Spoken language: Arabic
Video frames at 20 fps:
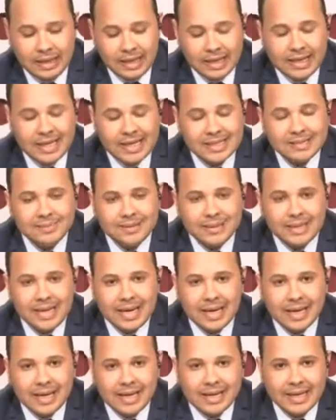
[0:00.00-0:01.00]
الجسم
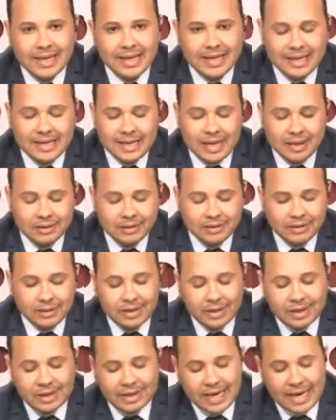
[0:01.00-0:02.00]
ده يعني احنا
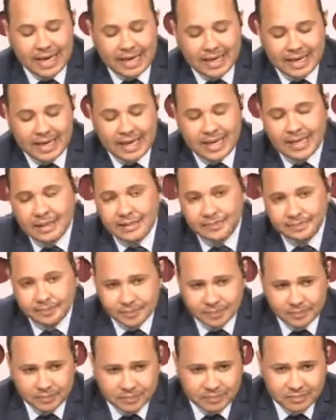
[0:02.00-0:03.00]
هنتطرق حاليا
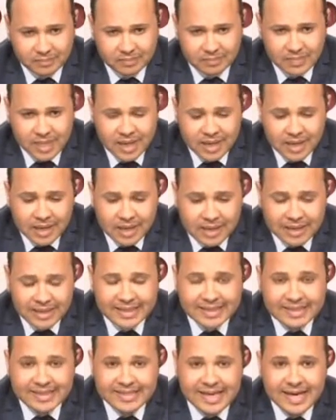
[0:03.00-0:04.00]

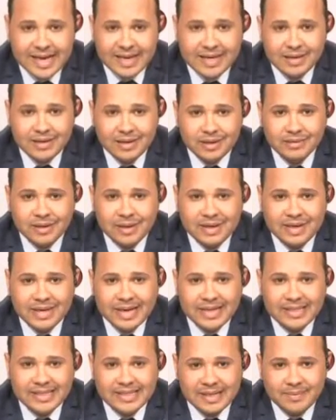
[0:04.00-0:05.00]
لازاي نقدر
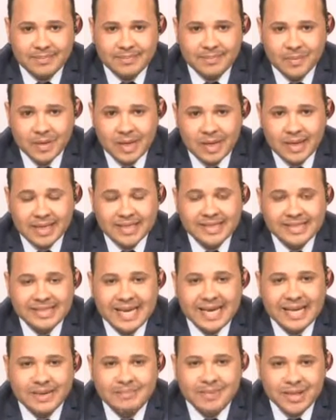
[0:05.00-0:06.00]
نحسب ازاي
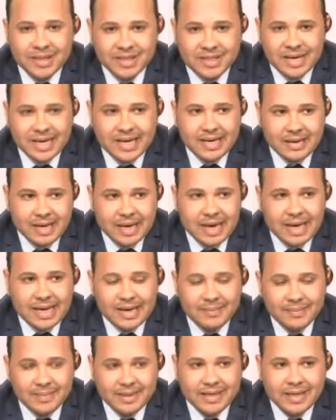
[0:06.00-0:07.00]
البيشن انا
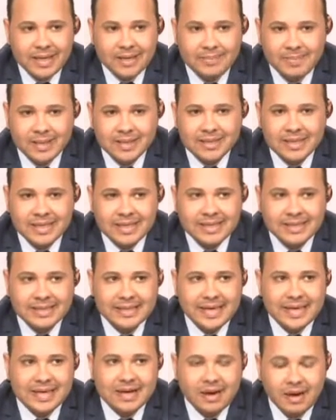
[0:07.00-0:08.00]
لما يجي البيشن
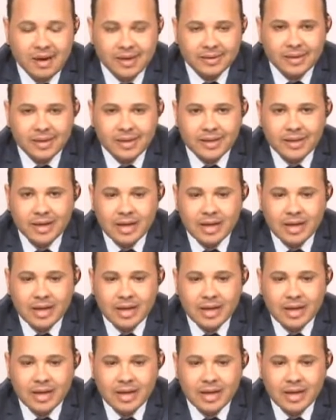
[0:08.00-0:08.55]
ازاي هقدر